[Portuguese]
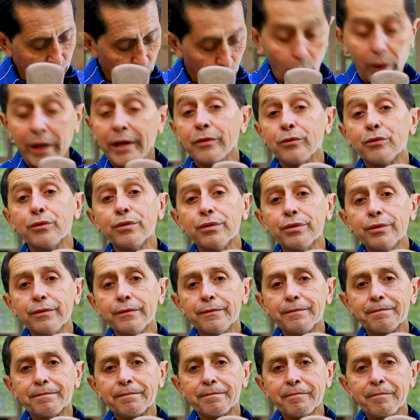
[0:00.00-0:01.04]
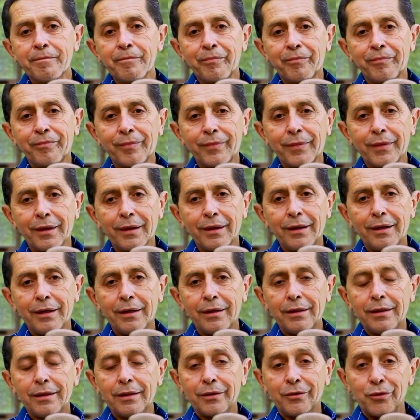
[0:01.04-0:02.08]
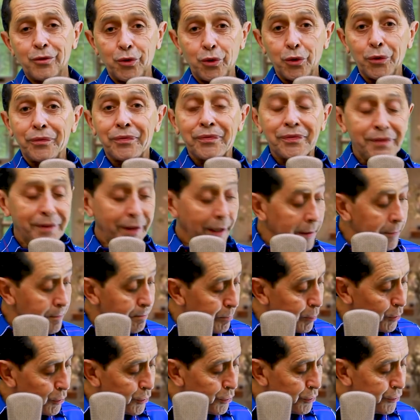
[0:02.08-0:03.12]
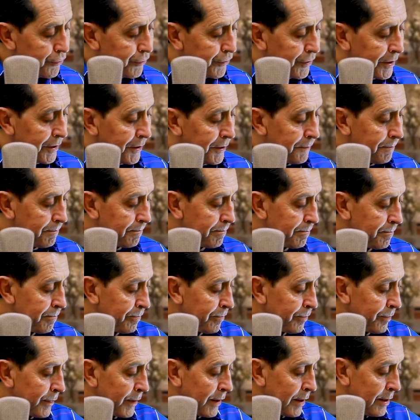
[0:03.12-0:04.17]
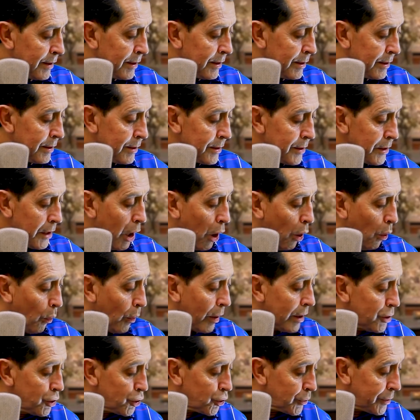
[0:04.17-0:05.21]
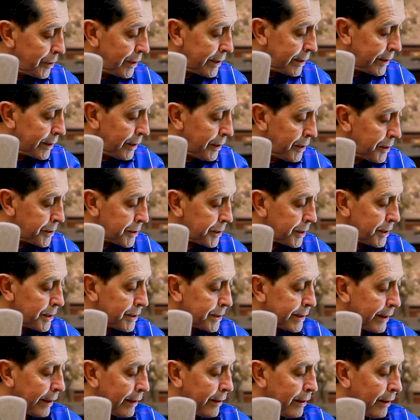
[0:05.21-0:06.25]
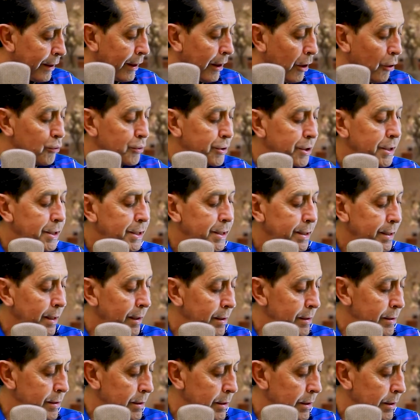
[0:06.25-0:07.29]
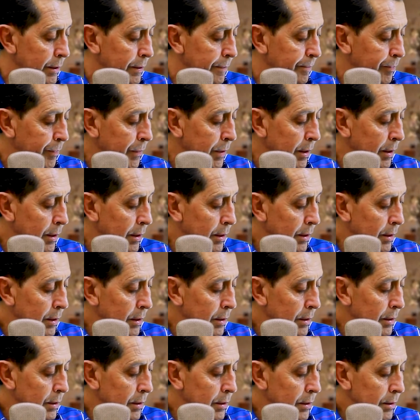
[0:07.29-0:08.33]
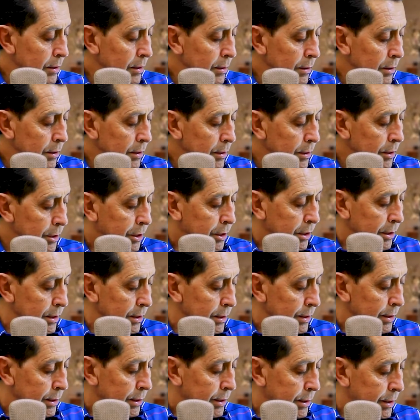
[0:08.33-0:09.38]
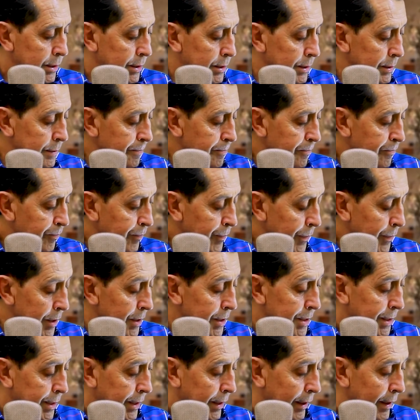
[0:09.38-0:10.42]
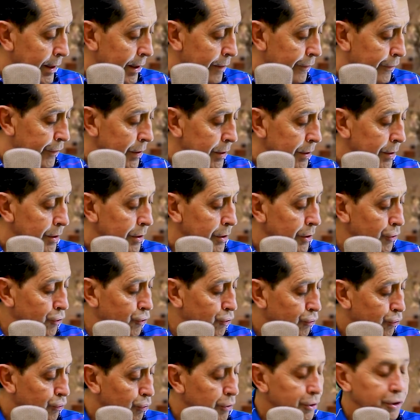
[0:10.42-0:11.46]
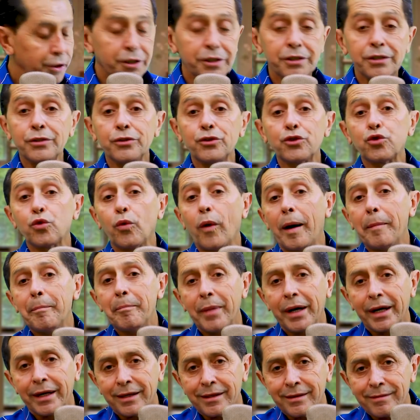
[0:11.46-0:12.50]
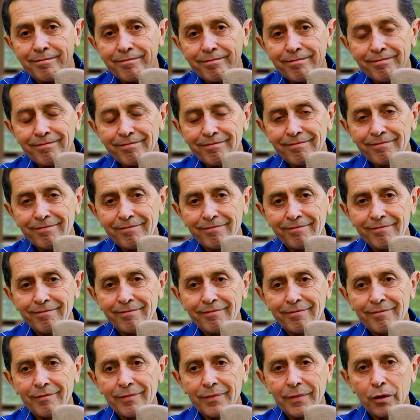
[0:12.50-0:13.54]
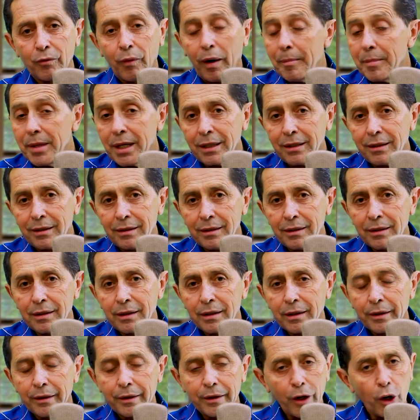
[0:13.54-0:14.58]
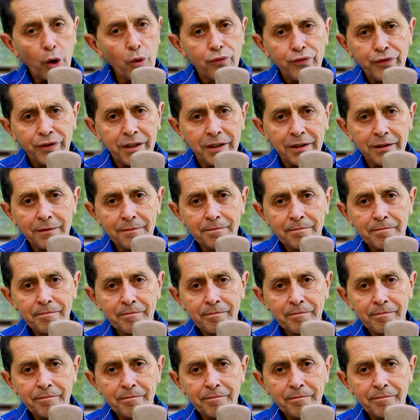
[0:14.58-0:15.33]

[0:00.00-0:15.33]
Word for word: Quando? No tempo do fim. E ao anjo da igreja que está em Laodiceia, diz, escreve: Isto diz o Amém. O Amém é o fim